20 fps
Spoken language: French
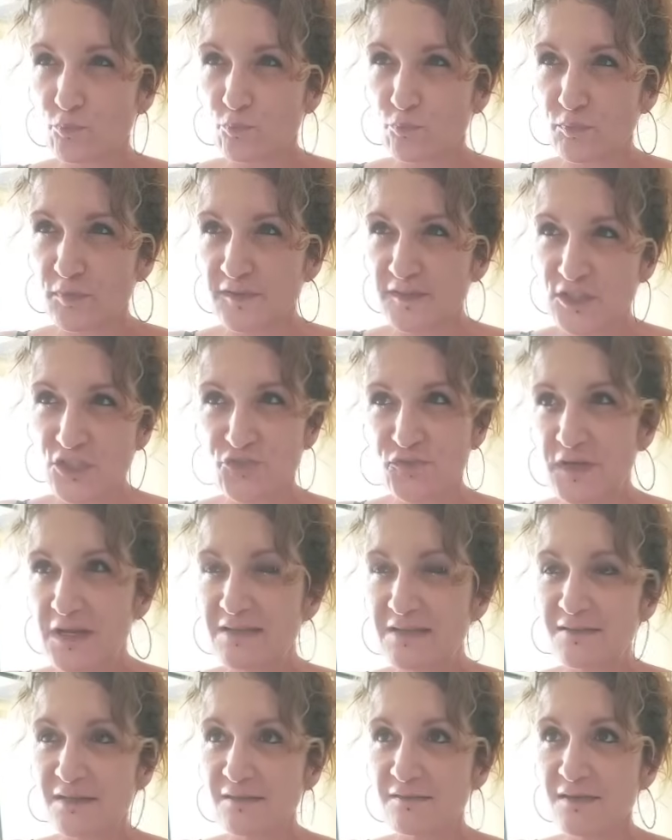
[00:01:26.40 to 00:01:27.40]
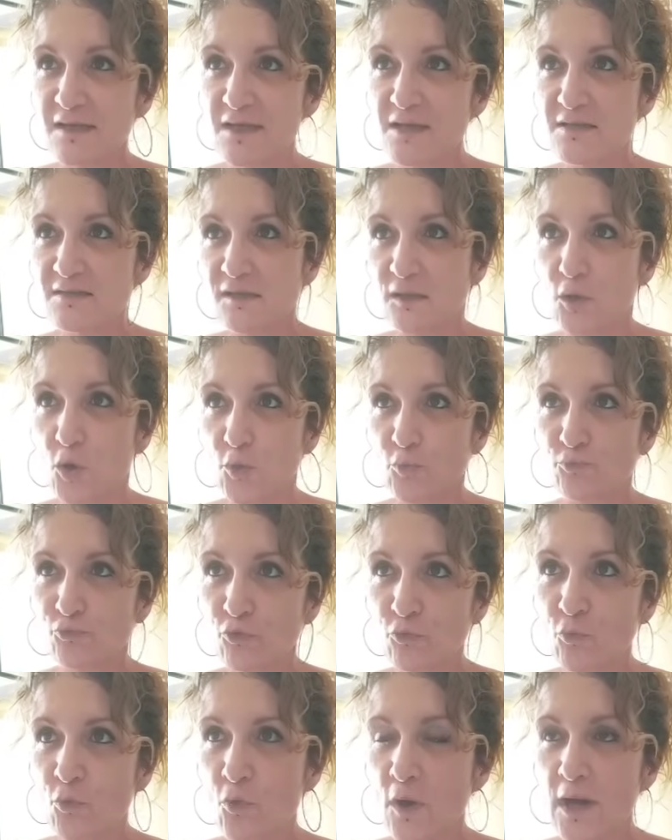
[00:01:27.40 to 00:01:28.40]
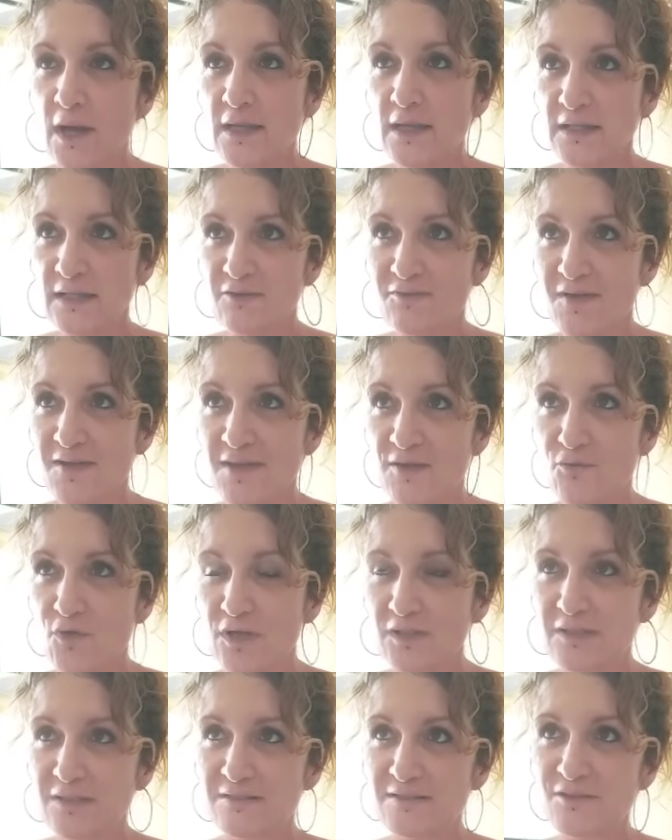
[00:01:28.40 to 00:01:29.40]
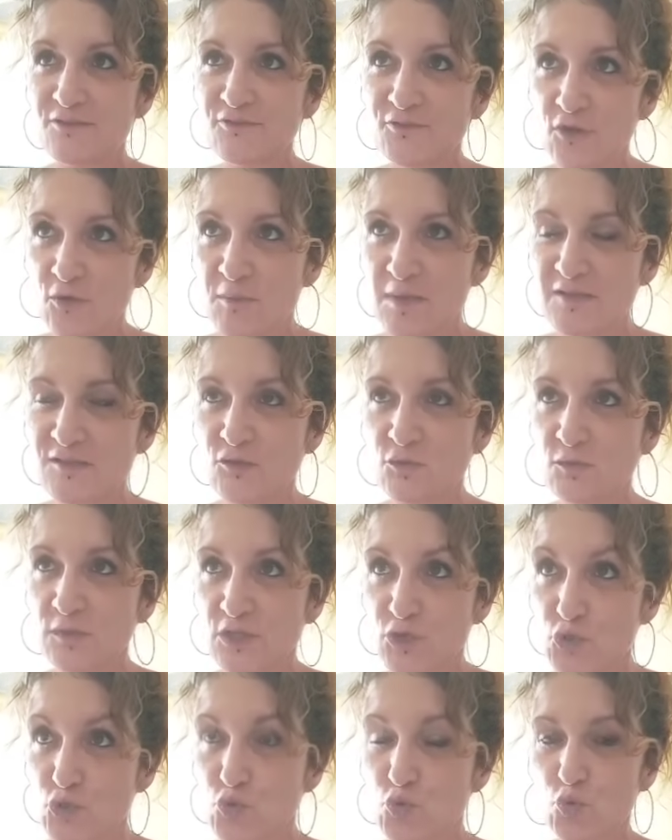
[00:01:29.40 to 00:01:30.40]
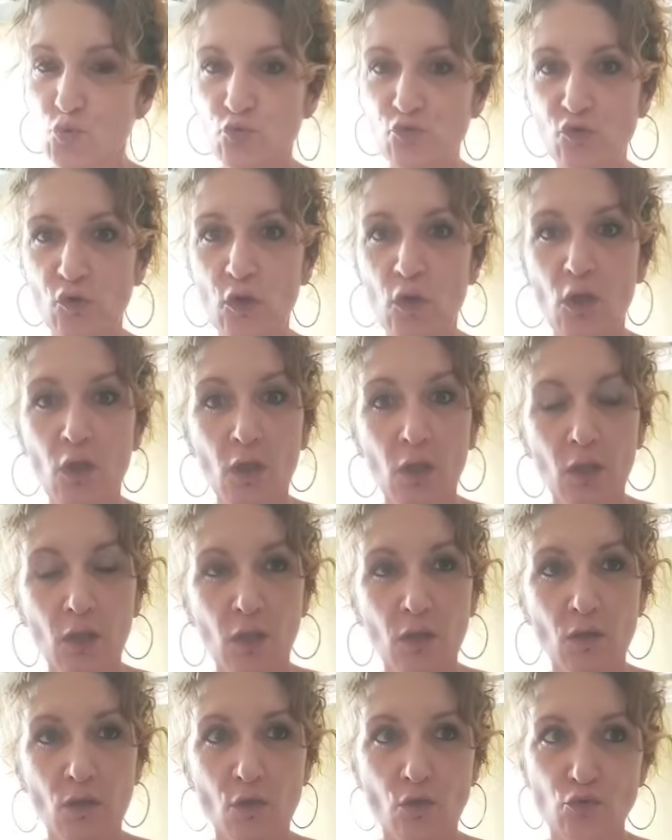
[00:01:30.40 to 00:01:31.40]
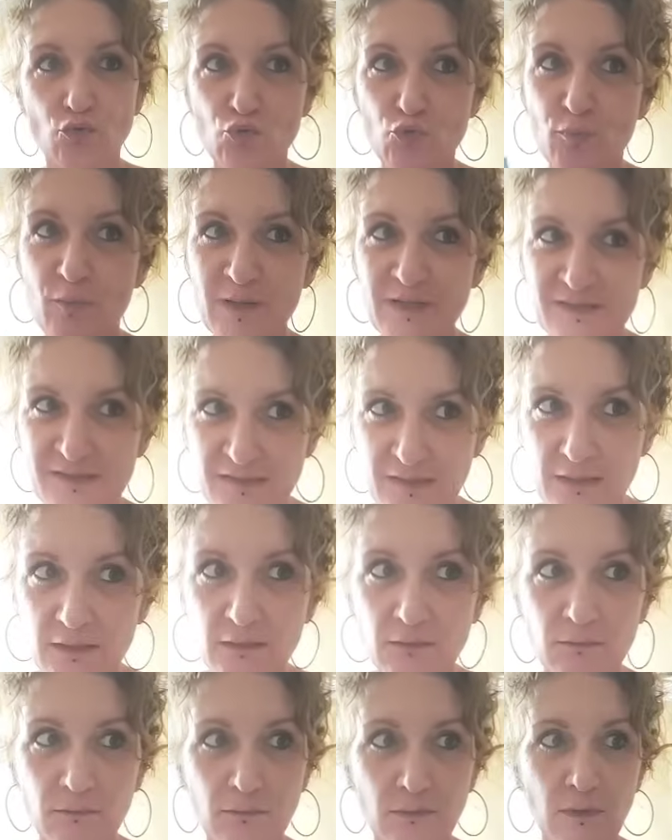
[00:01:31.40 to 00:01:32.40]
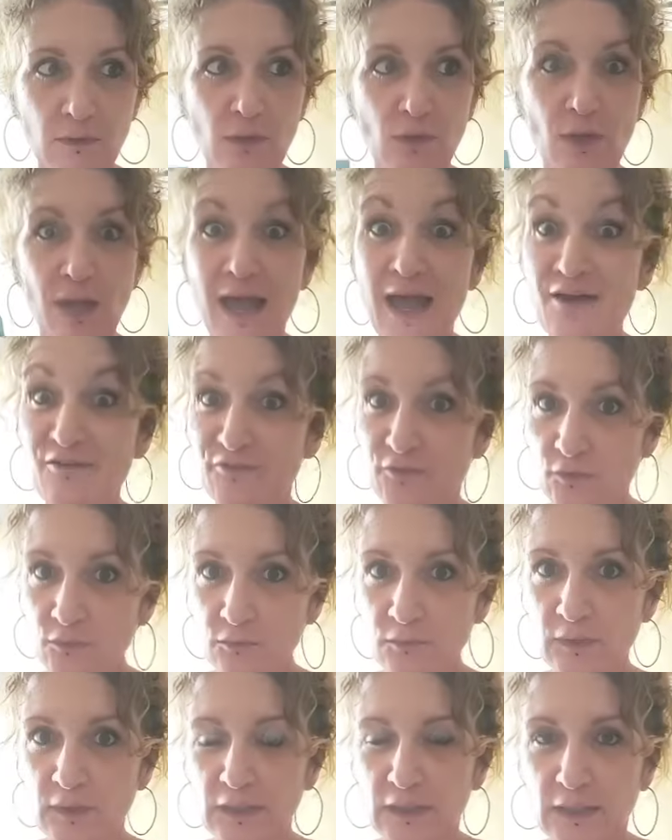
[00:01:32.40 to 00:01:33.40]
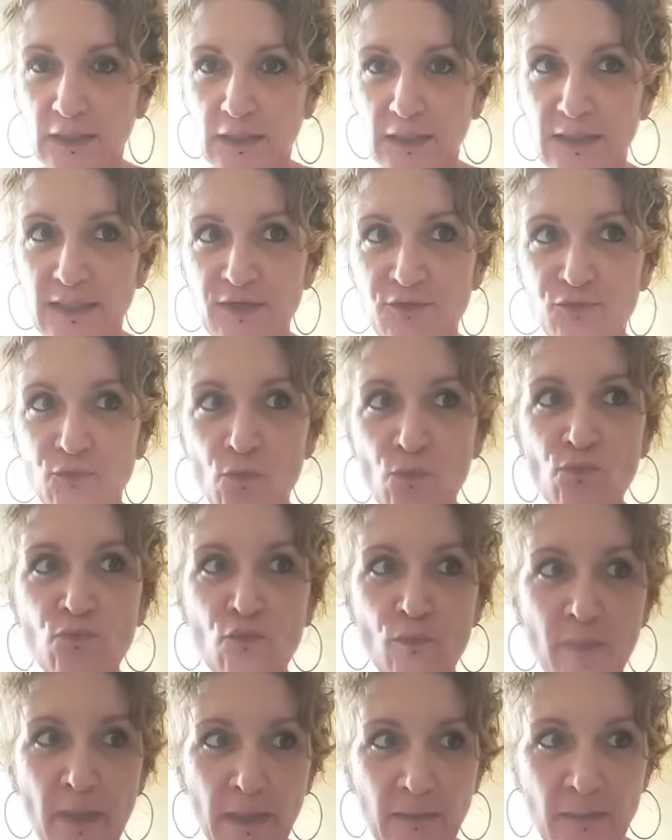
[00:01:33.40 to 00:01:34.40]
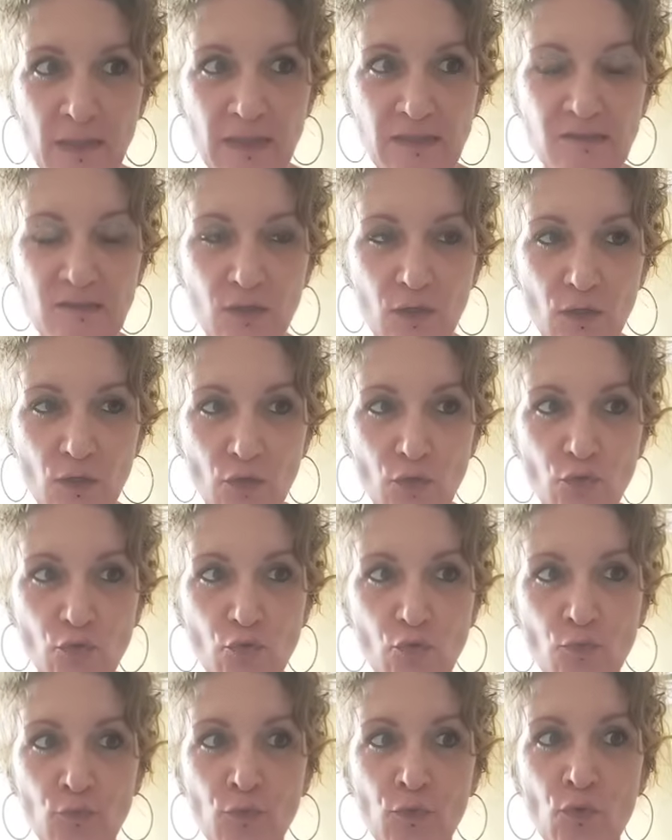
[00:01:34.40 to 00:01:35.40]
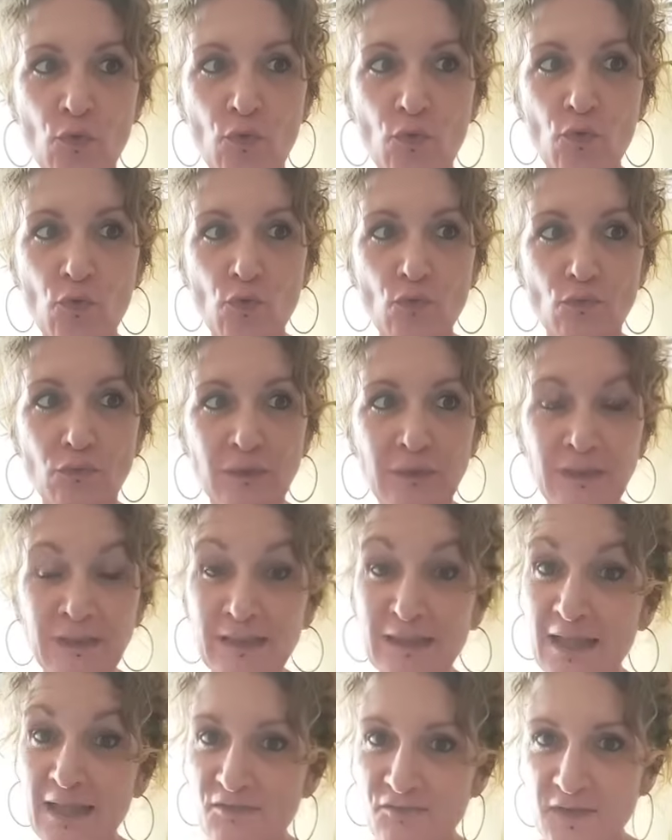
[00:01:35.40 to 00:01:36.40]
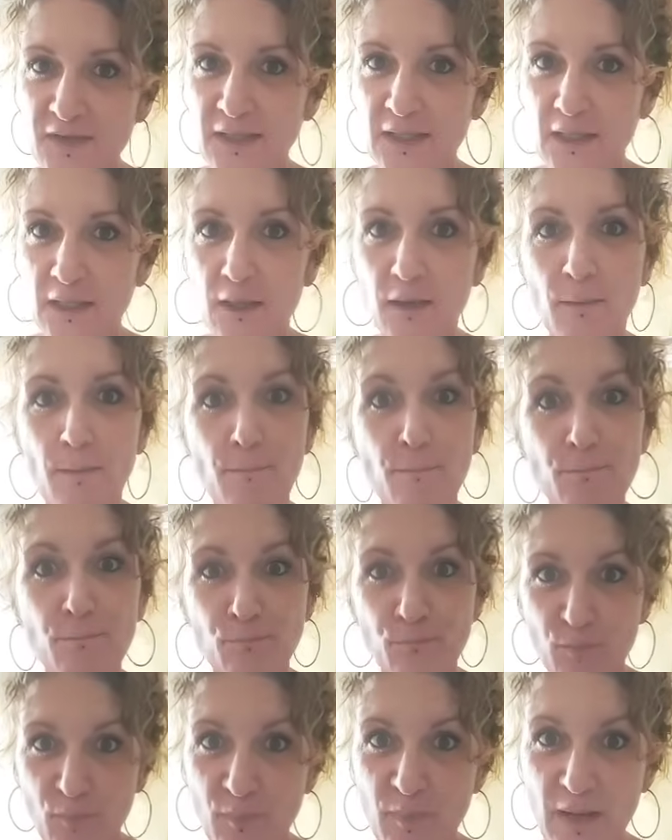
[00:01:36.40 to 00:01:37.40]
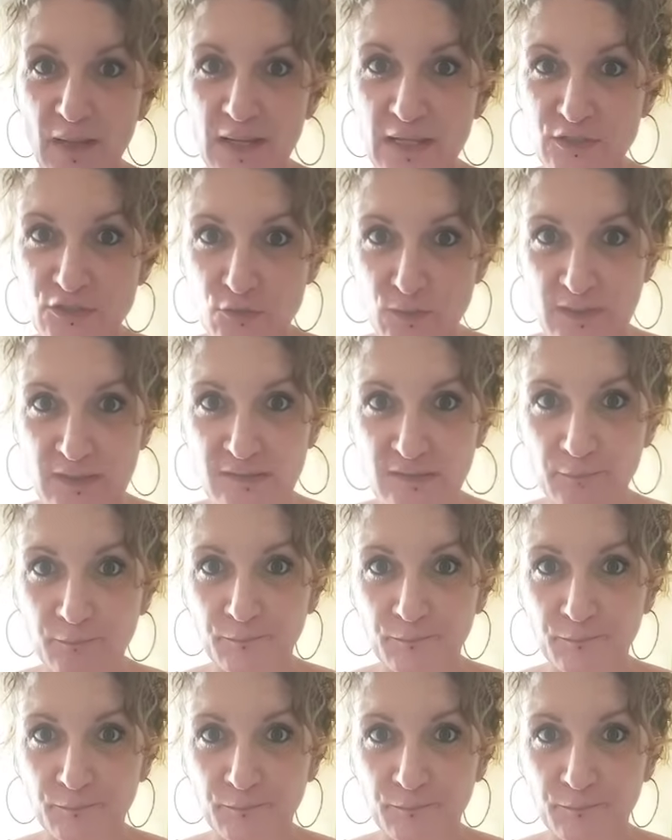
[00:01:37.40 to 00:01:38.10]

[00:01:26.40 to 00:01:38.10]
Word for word: si je fais la synthèse, pour moi, il va y avoir des informations, des choses euh, du passé euh, avant qui vont vous permettre de mieux naviguer par la suite.